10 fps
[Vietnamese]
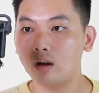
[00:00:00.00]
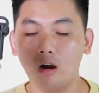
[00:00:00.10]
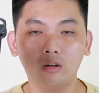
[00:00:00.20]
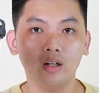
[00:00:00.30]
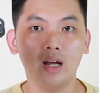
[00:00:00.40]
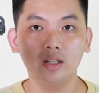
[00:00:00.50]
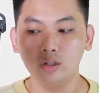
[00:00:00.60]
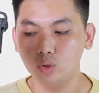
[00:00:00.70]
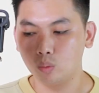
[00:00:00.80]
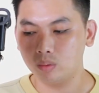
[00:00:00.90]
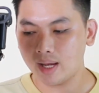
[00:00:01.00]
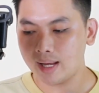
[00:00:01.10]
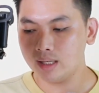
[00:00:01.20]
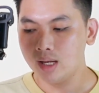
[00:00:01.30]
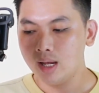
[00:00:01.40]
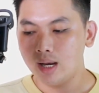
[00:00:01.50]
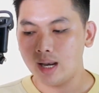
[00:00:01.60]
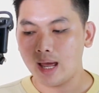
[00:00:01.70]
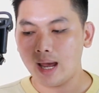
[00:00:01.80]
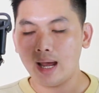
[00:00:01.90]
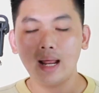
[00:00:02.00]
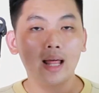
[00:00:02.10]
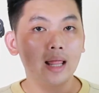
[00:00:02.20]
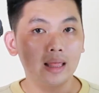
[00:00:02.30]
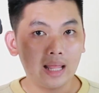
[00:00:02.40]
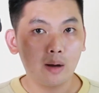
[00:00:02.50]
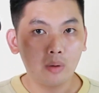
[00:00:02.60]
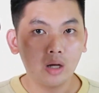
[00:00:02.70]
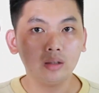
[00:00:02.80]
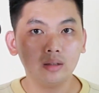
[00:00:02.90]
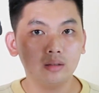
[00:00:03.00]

còn có thể sử dụng cái là lao mod.